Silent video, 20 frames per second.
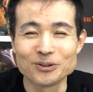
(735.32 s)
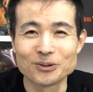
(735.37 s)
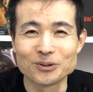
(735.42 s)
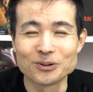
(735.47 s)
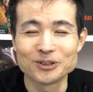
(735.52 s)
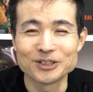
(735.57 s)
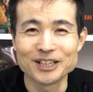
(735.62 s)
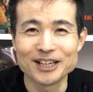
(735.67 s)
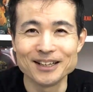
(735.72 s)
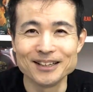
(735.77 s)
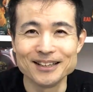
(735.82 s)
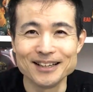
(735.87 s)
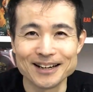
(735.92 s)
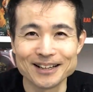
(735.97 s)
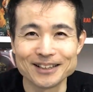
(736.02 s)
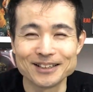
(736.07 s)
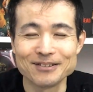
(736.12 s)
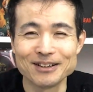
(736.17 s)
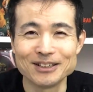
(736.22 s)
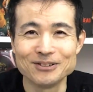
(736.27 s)
告編なら
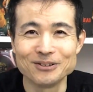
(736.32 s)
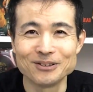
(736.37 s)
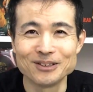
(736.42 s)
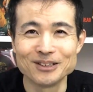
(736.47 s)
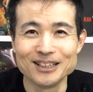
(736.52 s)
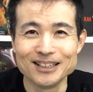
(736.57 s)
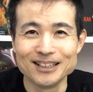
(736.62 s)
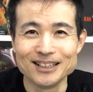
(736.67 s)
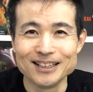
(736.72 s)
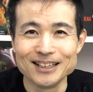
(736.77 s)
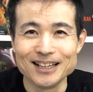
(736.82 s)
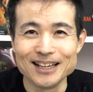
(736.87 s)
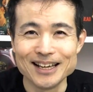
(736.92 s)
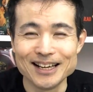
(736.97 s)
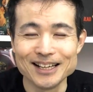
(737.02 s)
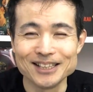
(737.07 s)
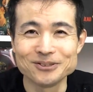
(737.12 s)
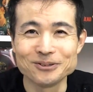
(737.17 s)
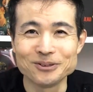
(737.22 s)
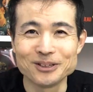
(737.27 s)
ではの
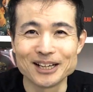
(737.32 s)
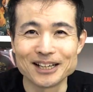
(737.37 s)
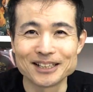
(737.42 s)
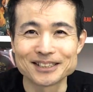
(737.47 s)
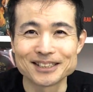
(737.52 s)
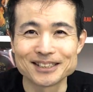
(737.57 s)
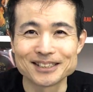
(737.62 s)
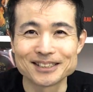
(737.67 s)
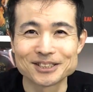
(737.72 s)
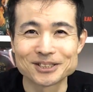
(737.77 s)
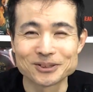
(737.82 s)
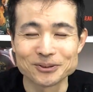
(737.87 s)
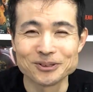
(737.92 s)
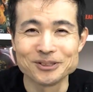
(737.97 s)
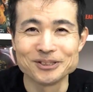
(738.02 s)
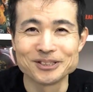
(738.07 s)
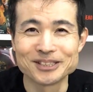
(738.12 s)
映像が。そう見せ